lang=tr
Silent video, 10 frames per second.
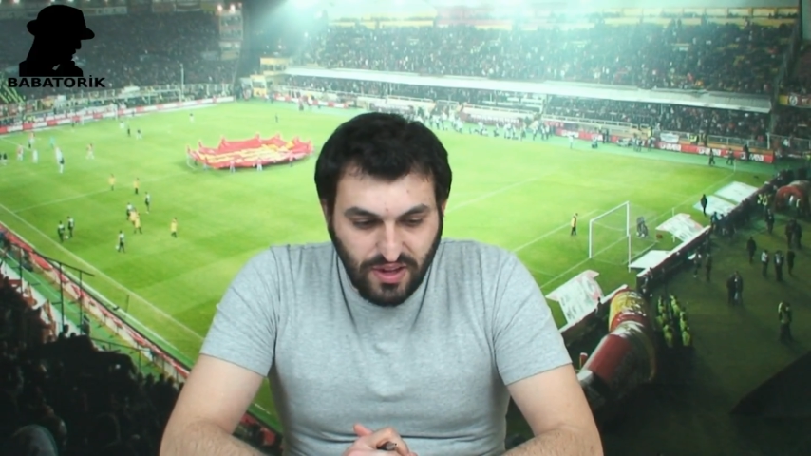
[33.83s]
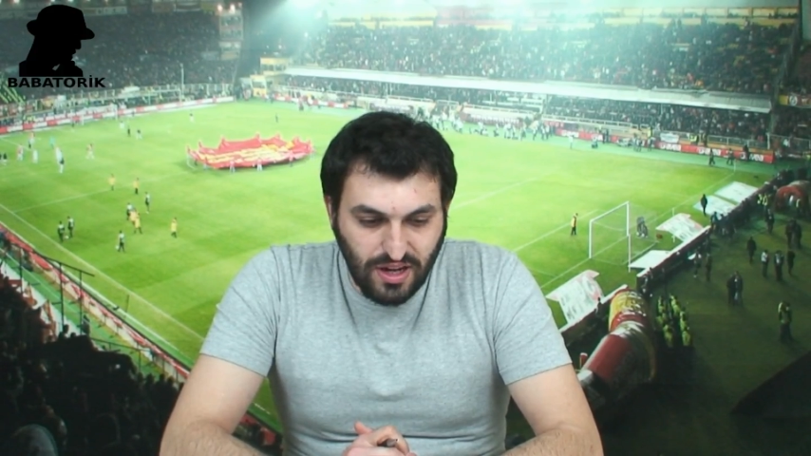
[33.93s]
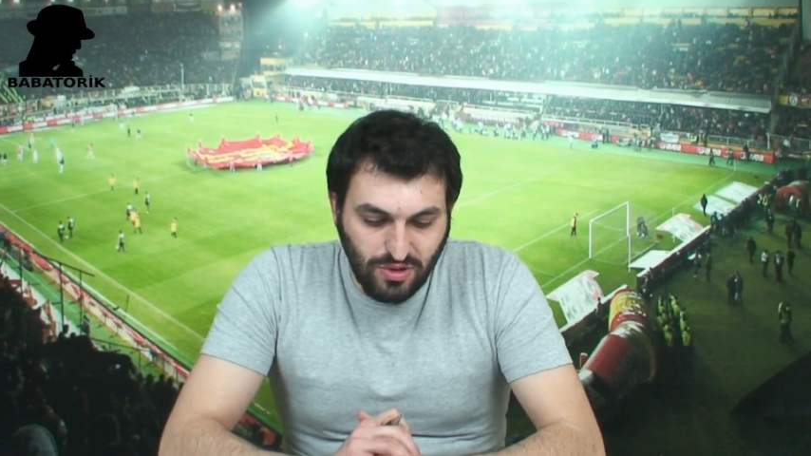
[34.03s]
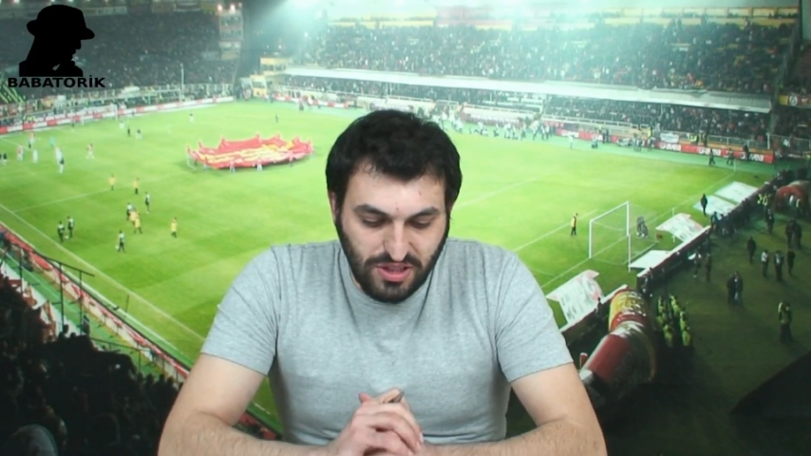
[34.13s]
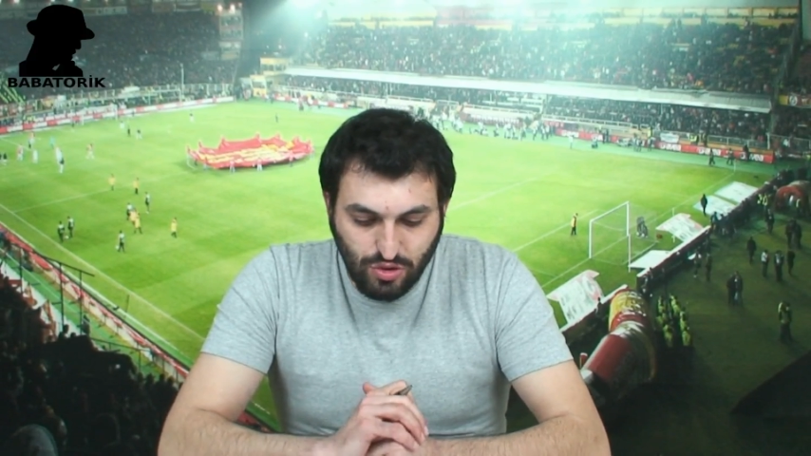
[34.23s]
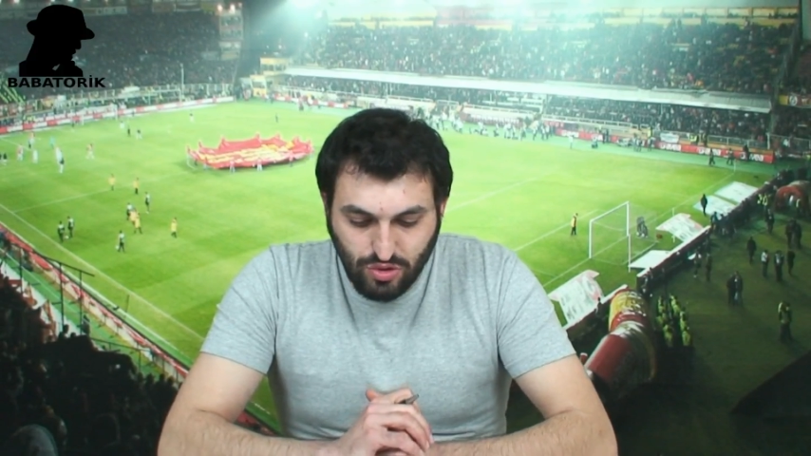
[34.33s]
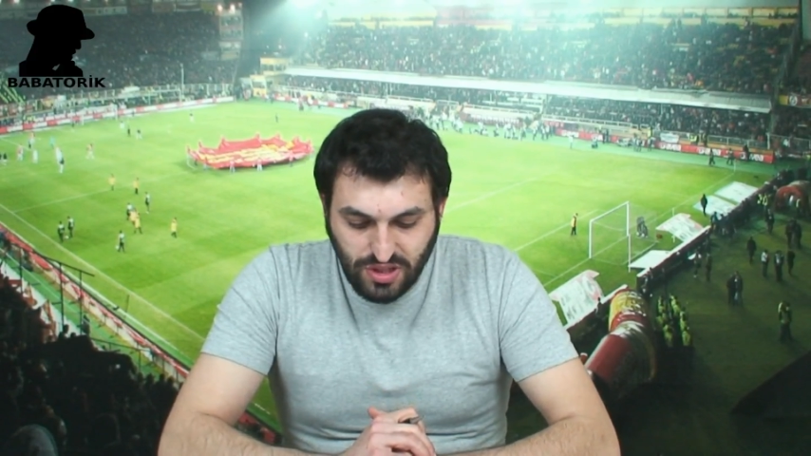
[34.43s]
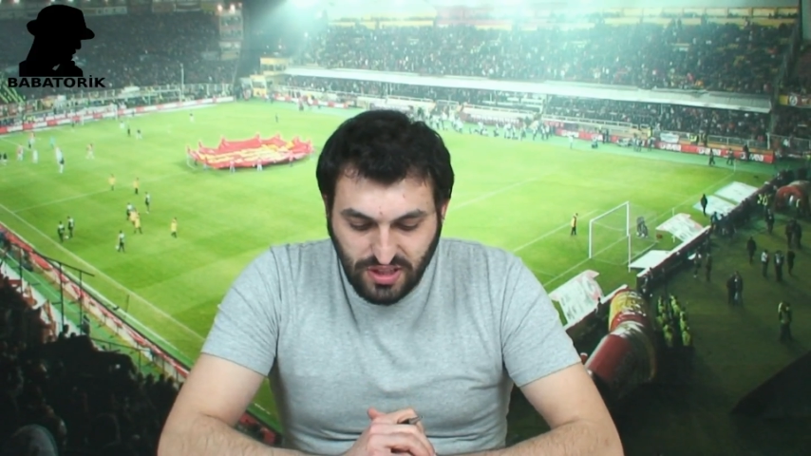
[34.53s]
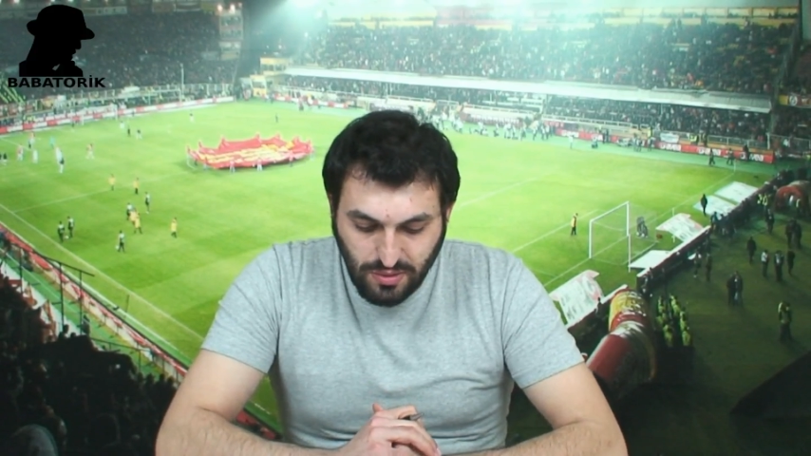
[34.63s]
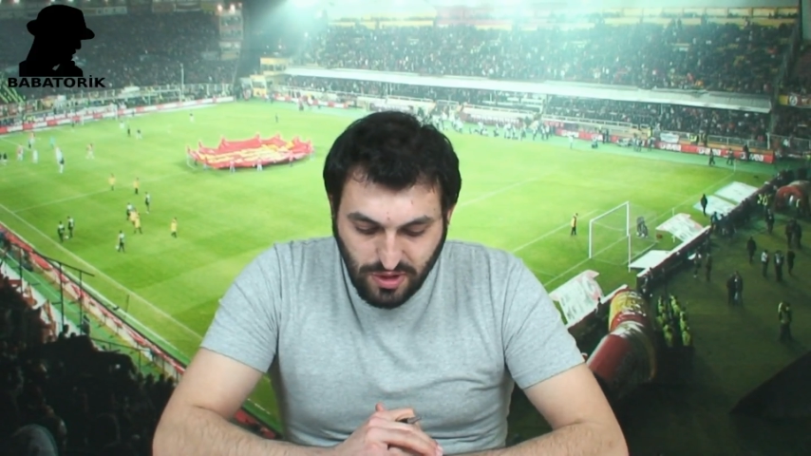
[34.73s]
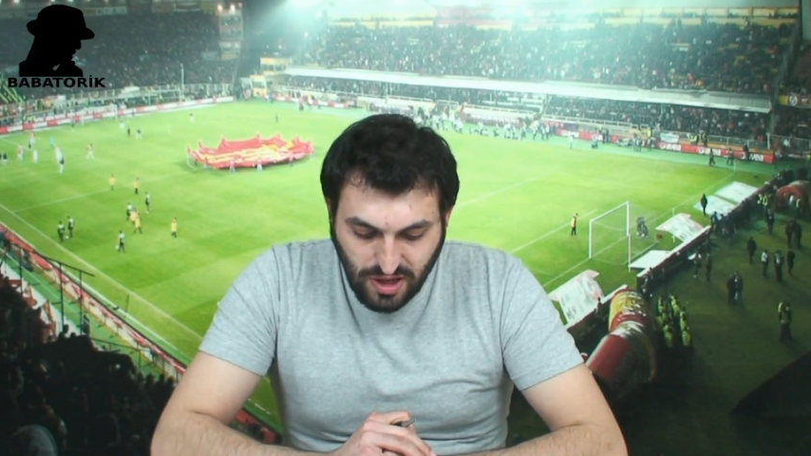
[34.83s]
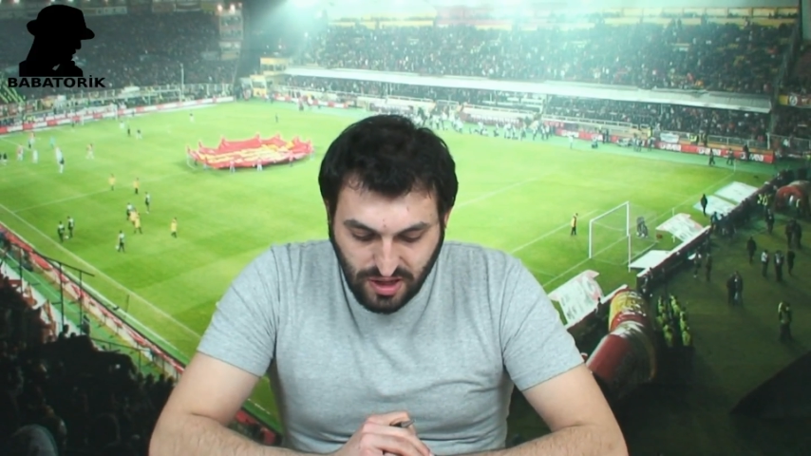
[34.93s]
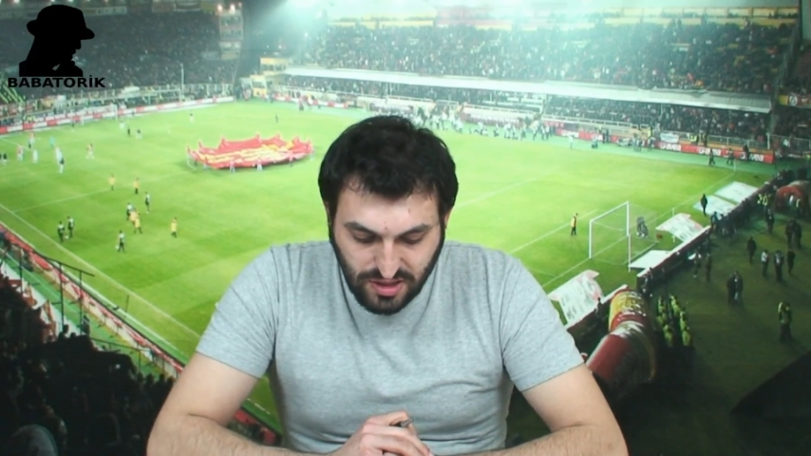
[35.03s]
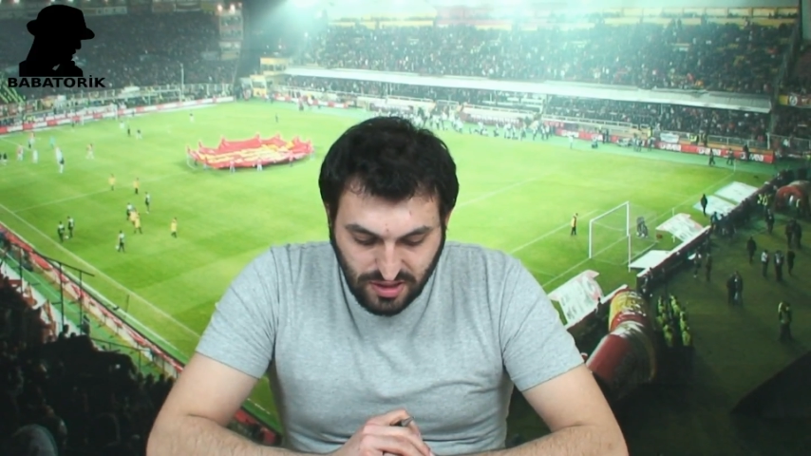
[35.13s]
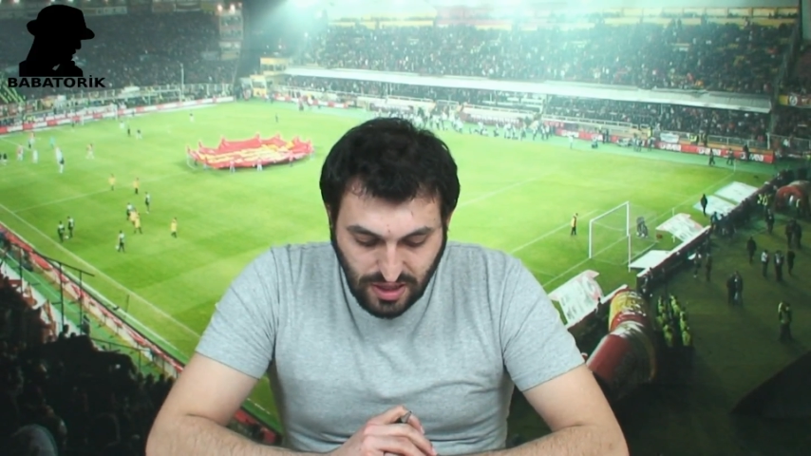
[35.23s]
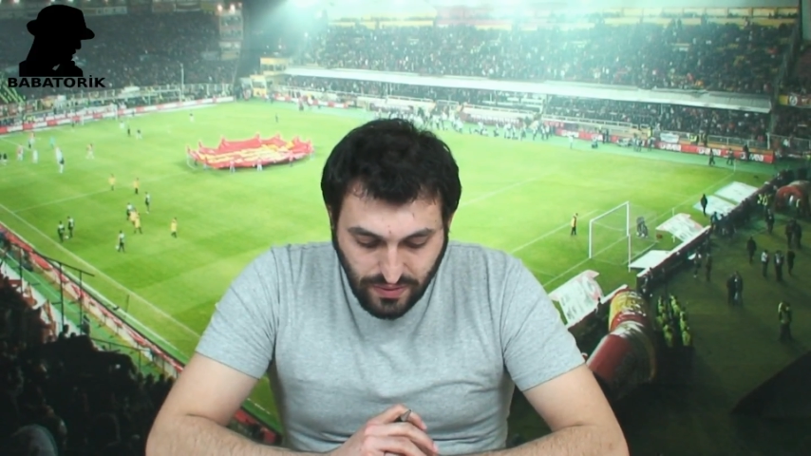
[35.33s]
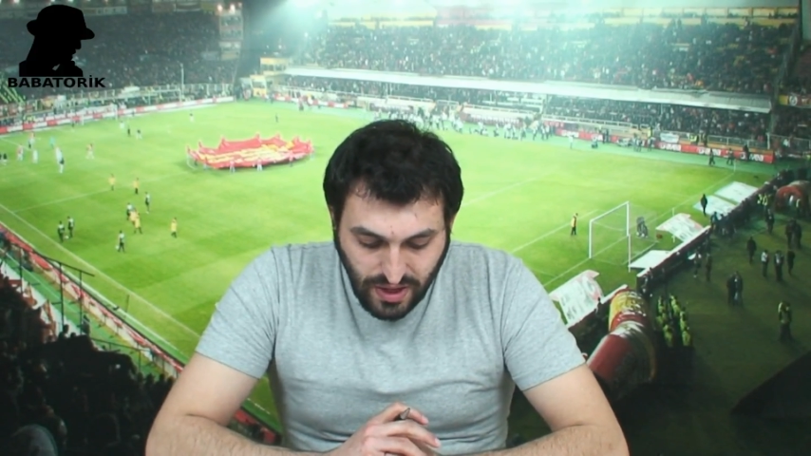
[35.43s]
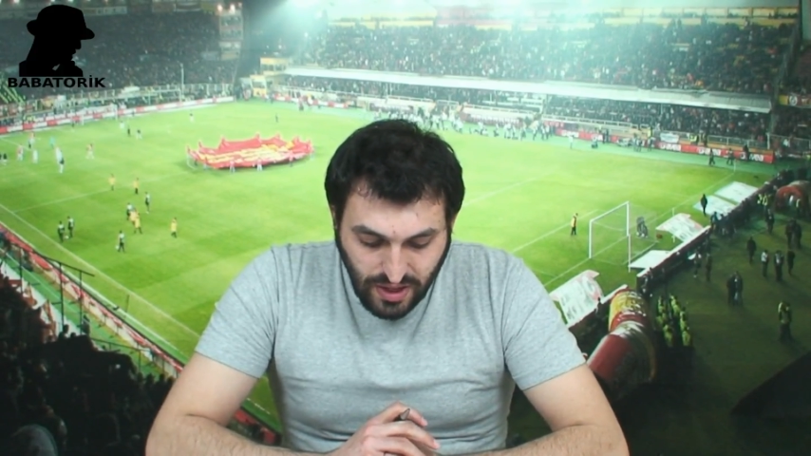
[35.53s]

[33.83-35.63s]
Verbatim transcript: Fenerbahçe onların hemen ardında.